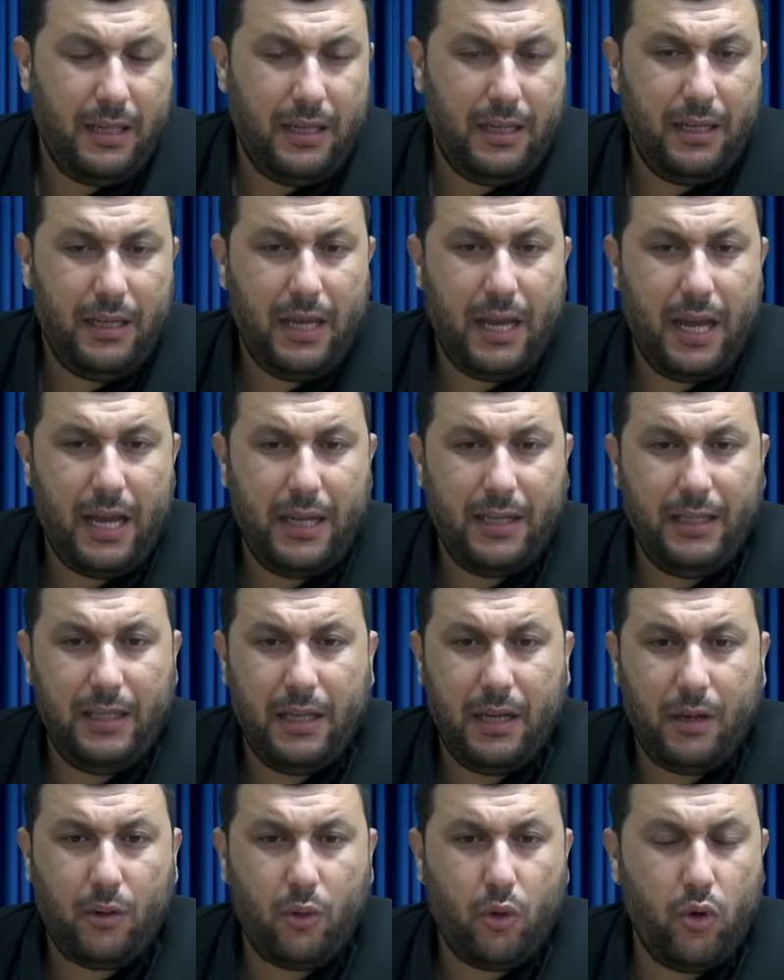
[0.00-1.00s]
يعني
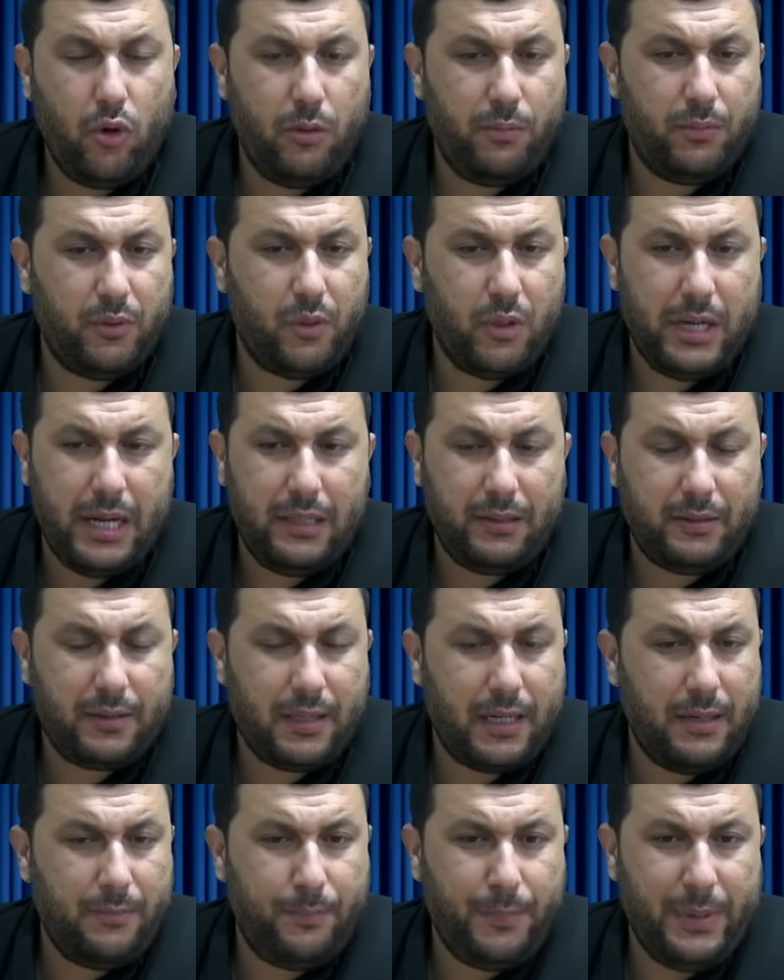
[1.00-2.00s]
يقوم دونالد
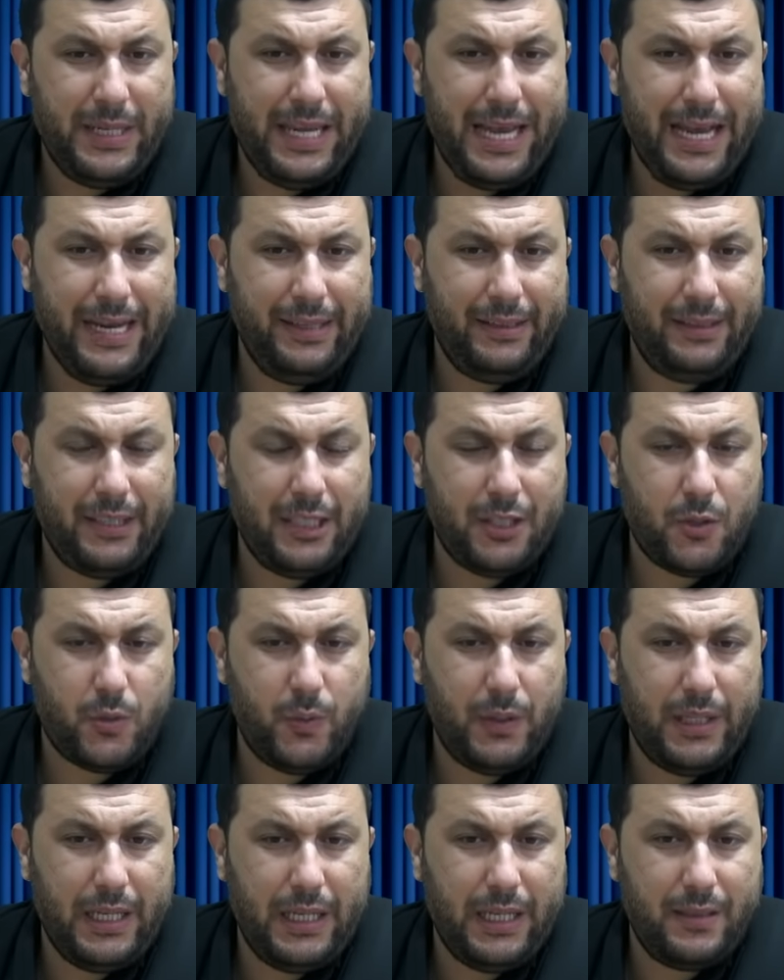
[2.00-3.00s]
ترامب بأي
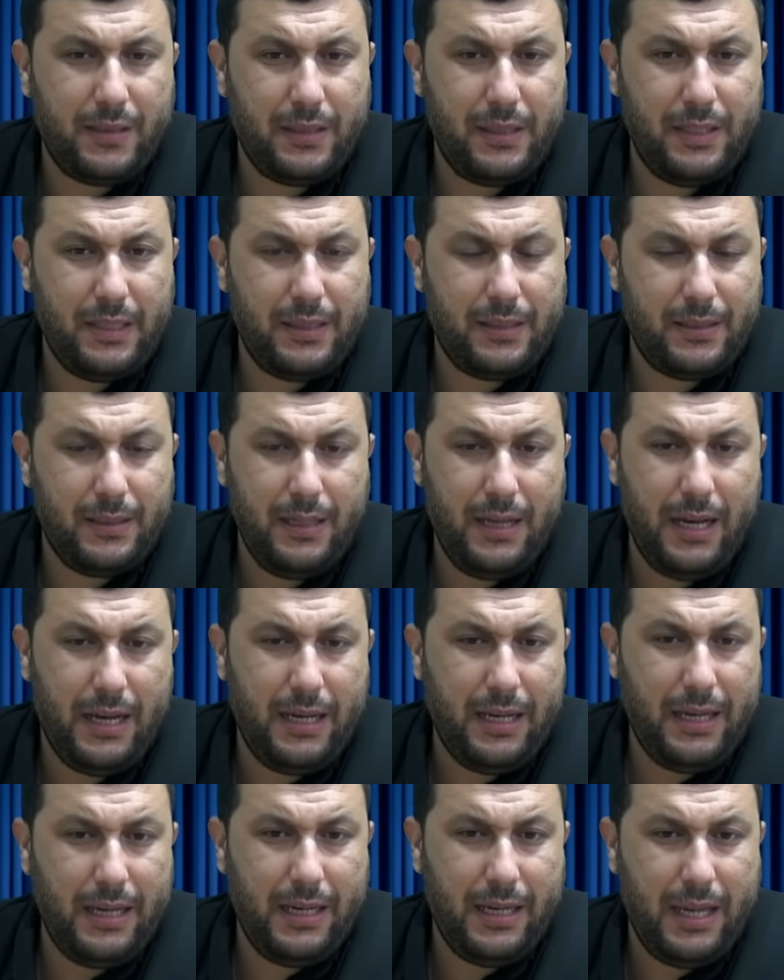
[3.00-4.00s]
تسوية سياسية
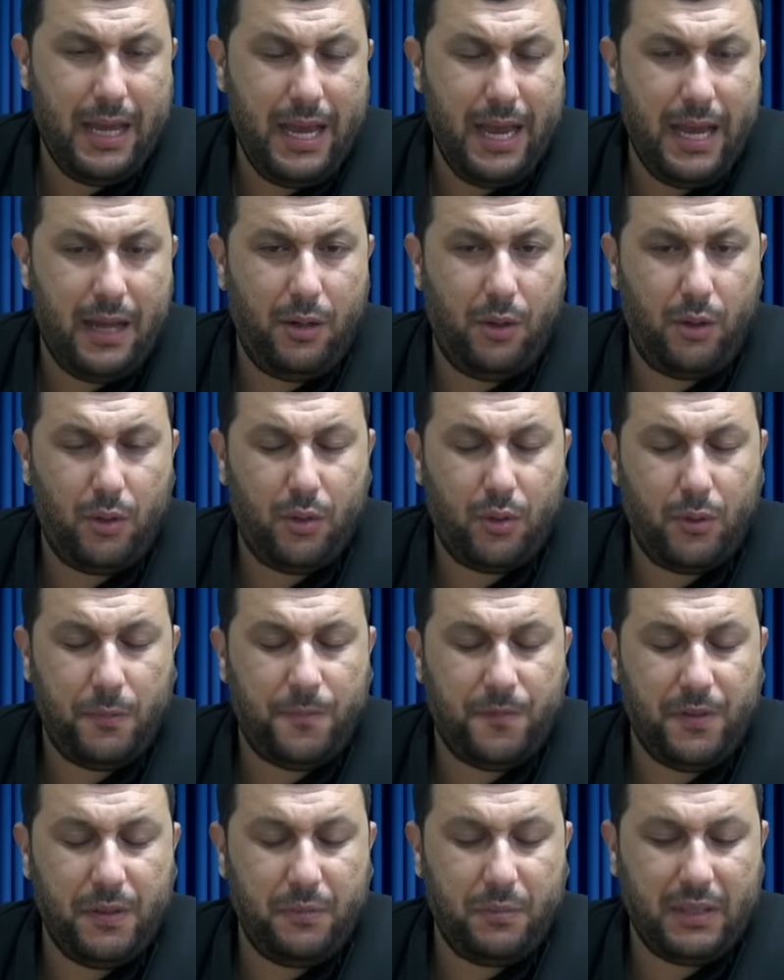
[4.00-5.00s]
لإنهاء الحروب
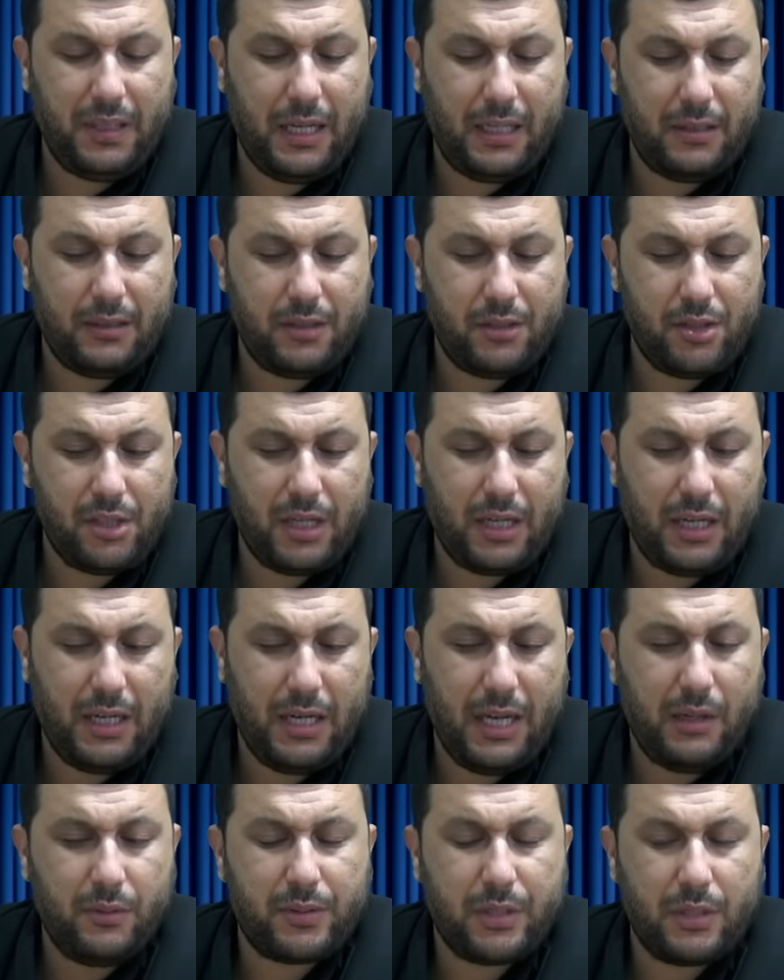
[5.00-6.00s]
في منطقة الشرق
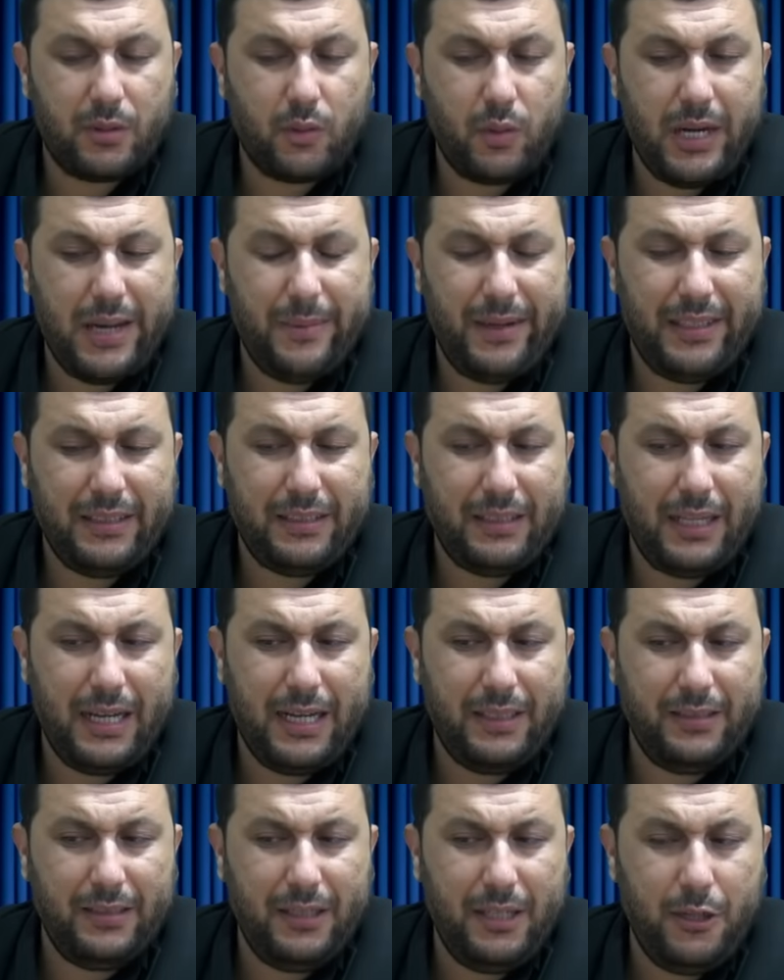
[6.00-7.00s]
الأوسط وأنا
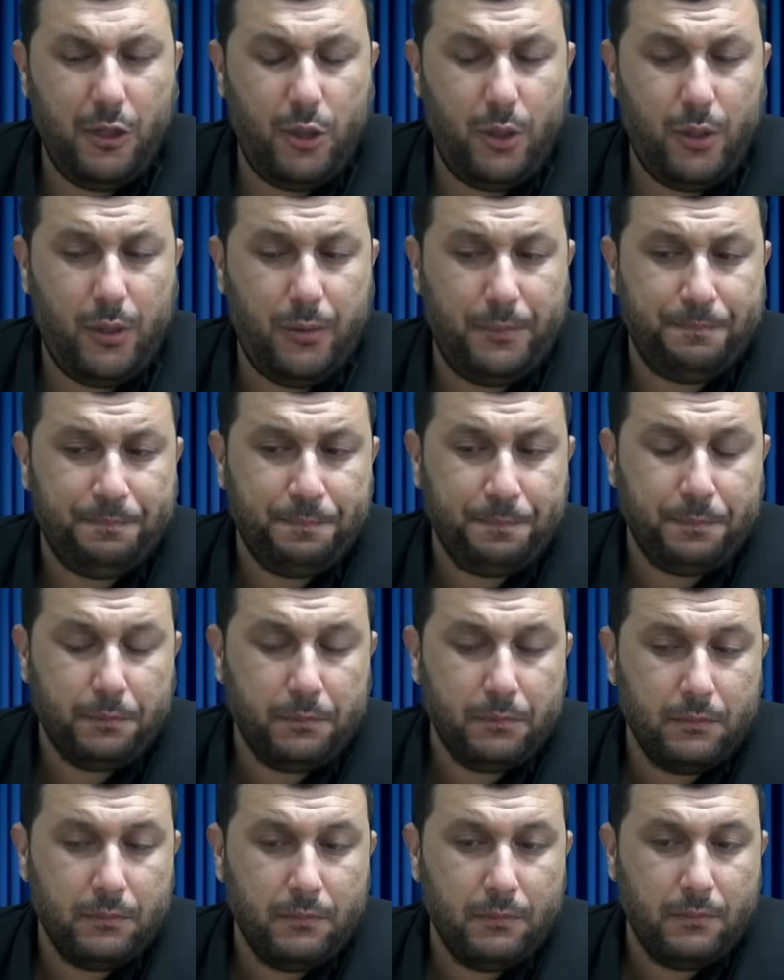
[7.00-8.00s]
باعتقادي أنه
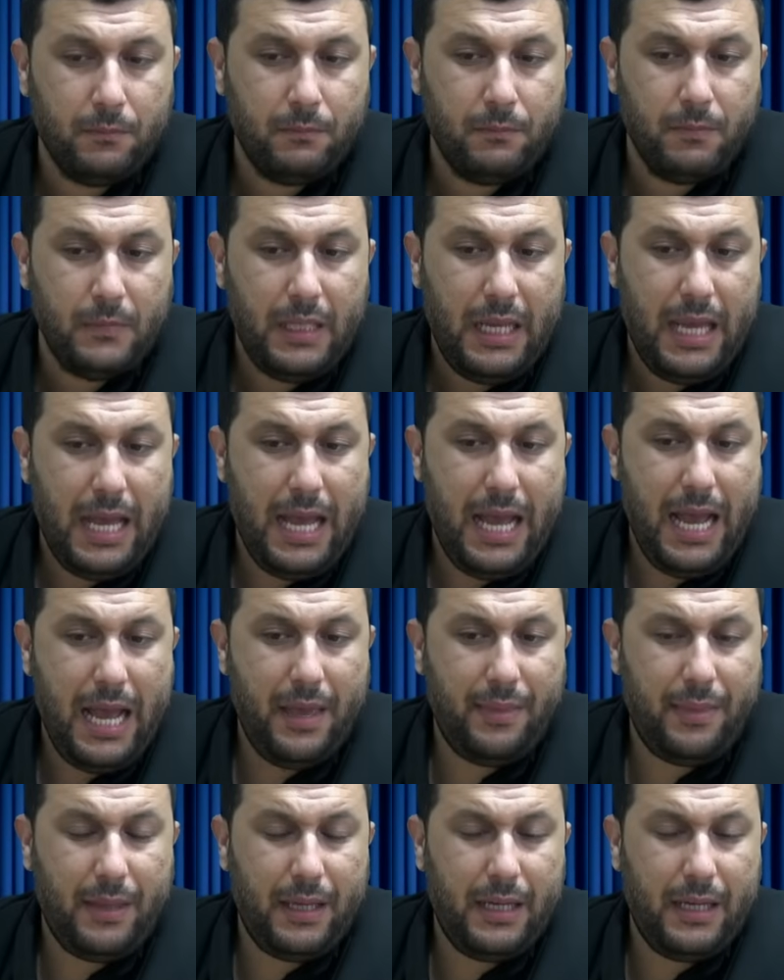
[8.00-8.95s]
هذا